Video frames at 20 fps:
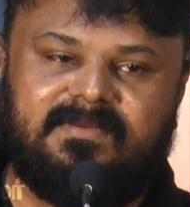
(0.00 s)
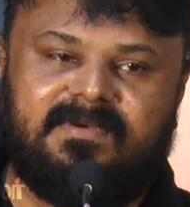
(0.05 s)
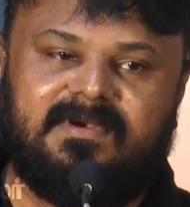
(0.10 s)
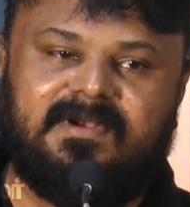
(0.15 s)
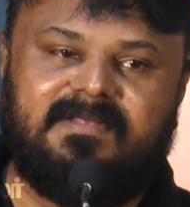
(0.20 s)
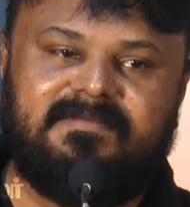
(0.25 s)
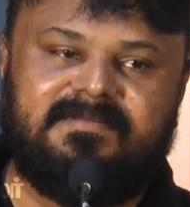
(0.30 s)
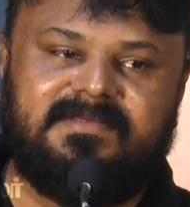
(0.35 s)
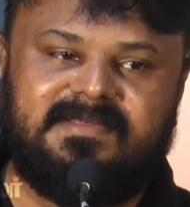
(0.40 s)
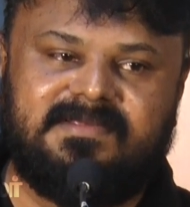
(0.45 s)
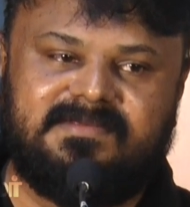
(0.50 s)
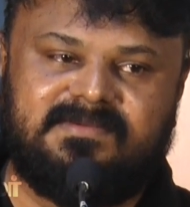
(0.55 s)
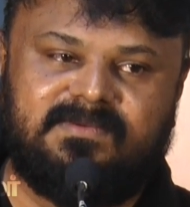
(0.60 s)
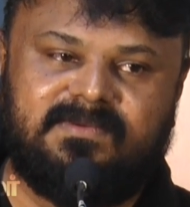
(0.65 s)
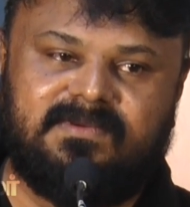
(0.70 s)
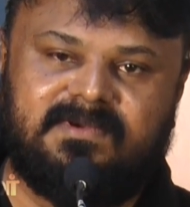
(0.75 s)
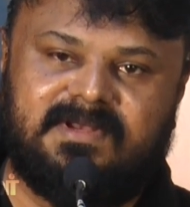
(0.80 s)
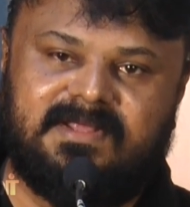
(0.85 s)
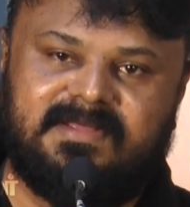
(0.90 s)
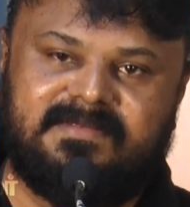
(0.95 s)
ஒன்லி வி ஜஸ்ட்
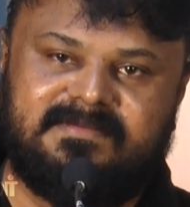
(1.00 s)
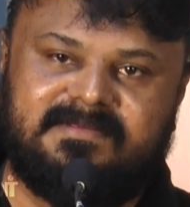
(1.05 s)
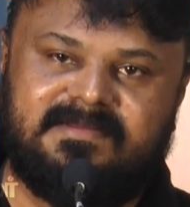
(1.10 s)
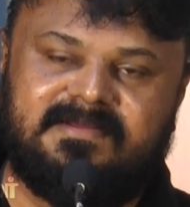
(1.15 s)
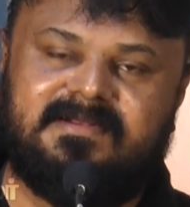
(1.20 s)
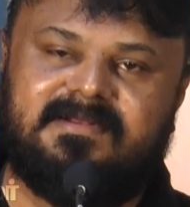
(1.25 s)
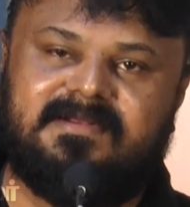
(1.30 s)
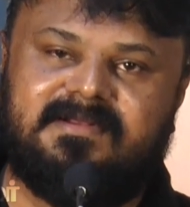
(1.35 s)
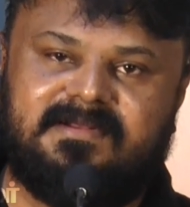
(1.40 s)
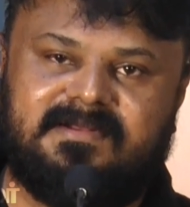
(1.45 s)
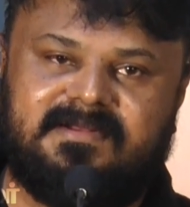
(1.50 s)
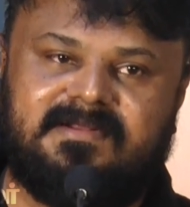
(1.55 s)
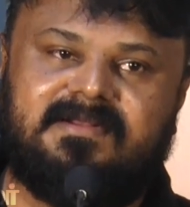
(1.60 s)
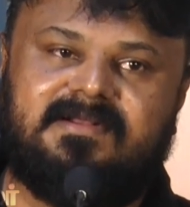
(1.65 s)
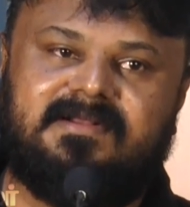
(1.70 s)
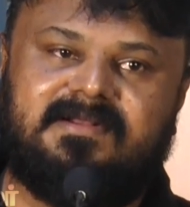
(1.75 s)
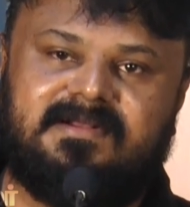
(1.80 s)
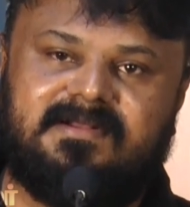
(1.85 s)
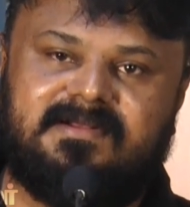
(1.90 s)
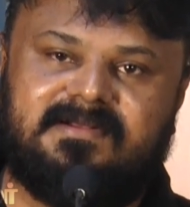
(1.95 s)
டுக்கு டேஸ்
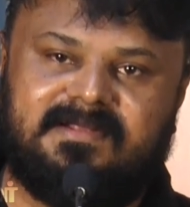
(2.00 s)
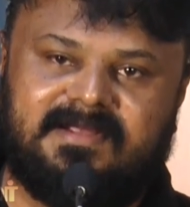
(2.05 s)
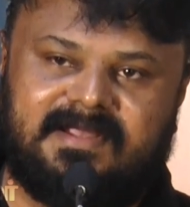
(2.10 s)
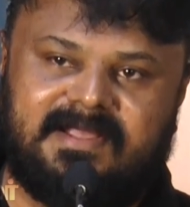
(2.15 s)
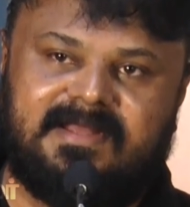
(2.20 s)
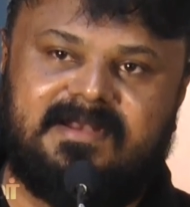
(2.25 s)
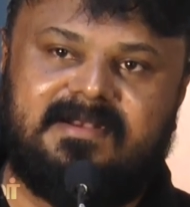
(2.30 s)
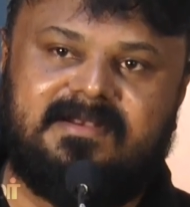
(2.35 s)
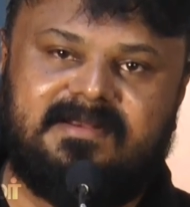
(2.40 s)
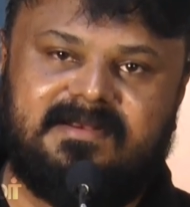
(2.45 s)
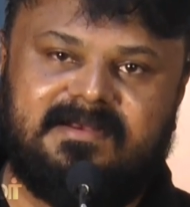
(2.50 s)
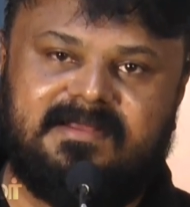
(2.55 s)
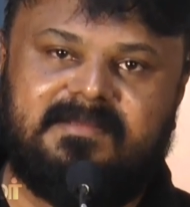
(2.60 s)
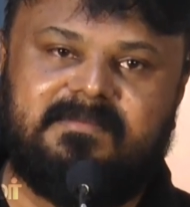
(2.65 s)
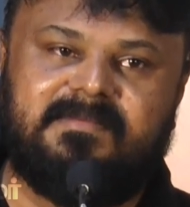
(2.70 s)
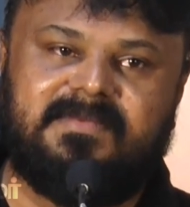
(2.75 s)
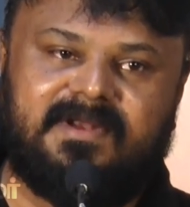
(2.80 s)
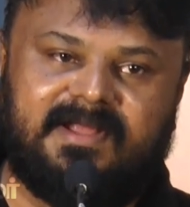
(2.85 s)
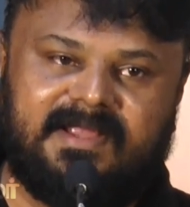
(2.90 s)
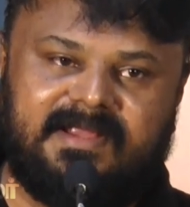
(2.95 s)
த கேரக்டர்
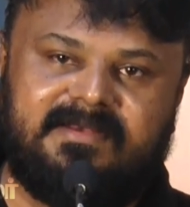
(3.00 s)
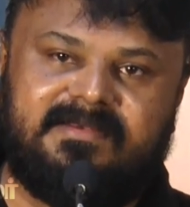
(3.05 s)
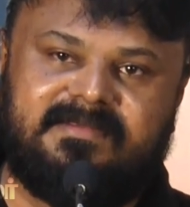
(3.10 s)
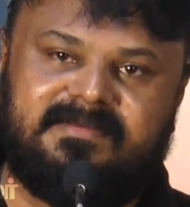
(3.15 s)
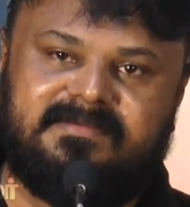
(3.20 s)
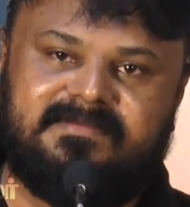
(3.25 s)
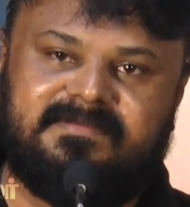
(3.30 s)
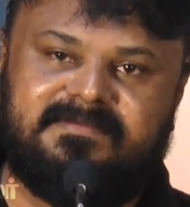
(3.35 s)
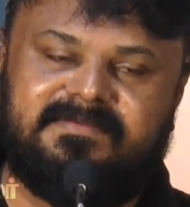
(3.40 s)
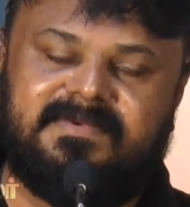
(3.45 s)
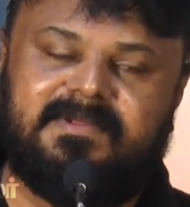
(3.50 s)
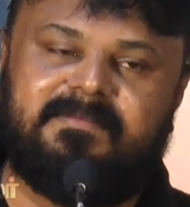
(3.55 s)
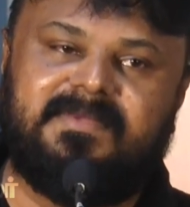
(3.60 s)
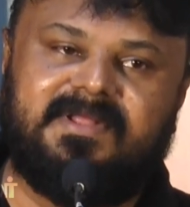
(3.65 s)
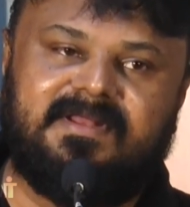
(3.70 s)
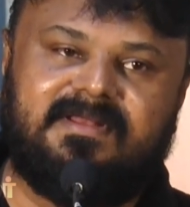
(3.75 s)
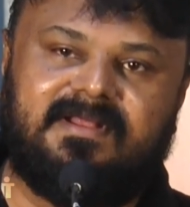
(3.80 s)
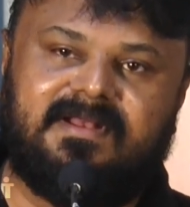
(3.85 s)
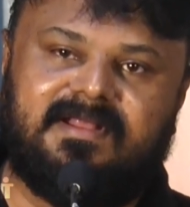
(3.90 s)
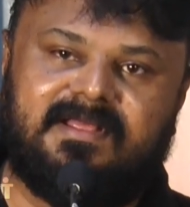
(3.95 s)
நேம் ரைட் ஃப்ரம்
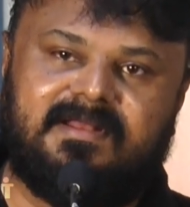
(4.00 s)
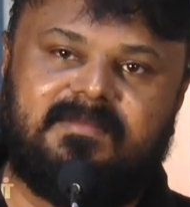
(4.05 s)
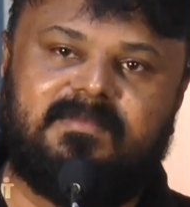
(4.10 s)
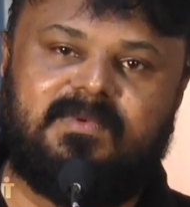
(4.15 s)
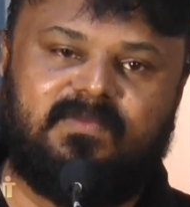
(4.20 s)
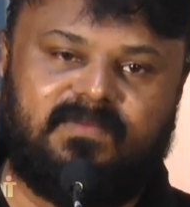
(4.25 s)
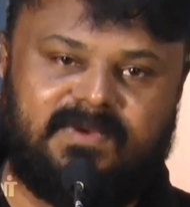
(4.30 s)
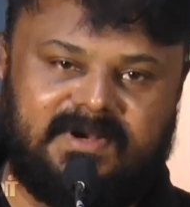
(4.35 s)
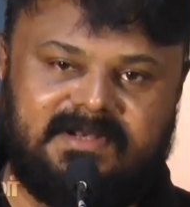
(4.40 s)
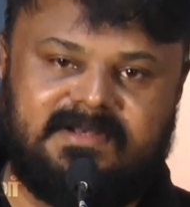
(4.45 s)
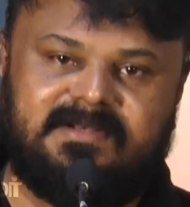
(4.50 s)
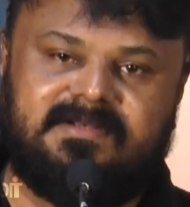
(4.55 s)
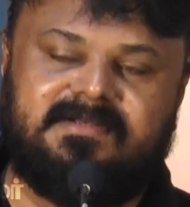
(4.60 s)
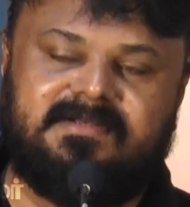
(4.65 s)
தி தலைநகரம் ஒன்